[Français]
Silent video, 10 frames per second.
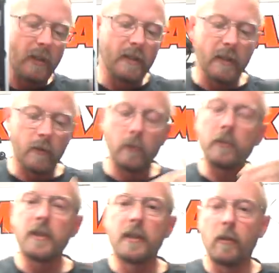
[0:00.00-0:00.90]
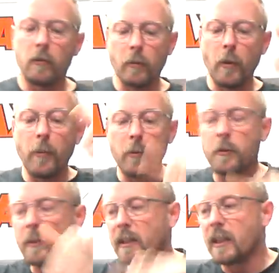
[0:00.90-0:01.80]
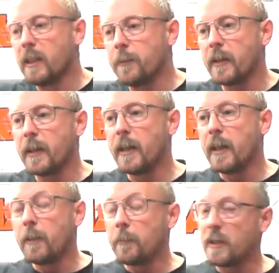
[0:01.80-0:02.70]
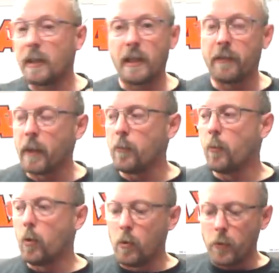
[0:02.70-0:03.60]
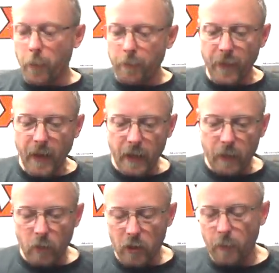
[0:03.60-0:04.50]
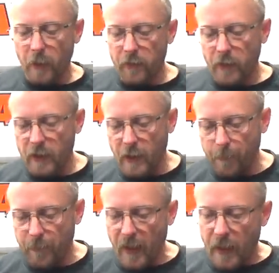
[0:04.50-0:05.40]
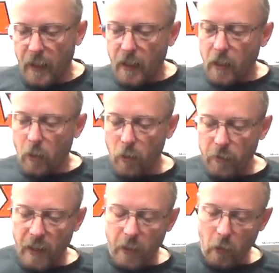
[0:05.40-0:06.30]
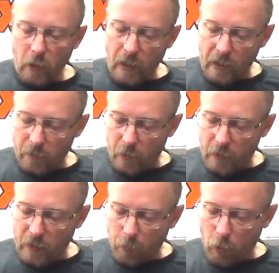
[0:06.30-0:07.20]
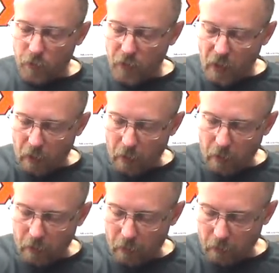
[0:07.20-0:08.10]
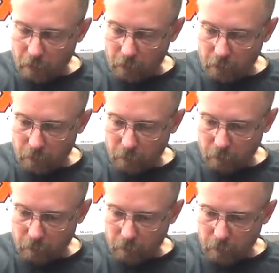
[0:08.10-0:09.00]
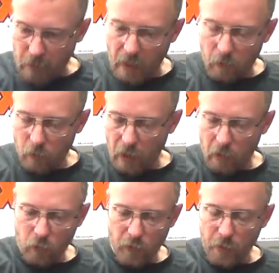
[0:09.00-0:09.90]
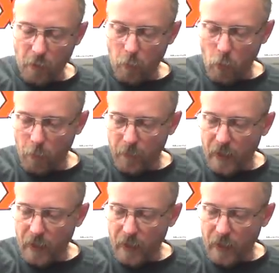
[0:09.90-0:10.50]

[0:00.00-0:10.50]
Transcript: les tétons, c'est dedans, tu même pas obligé de mettre tes clips mais ça tient vraiment beaucoup mieux. Moi, j'ai préféré ça. Le Vario, avant, était posé là ou là, je ne sais même plus.